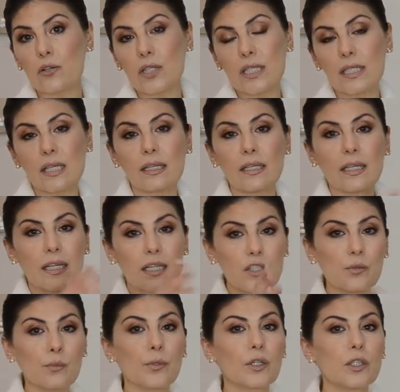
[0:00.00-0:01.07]
os enseñé
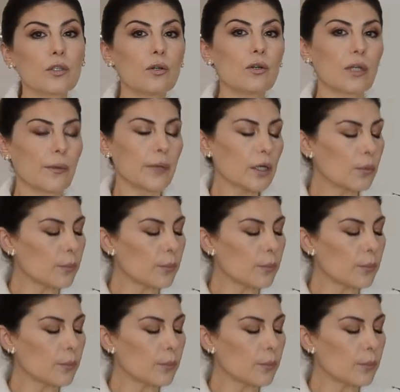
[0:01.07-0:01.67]
así un poquito lo que había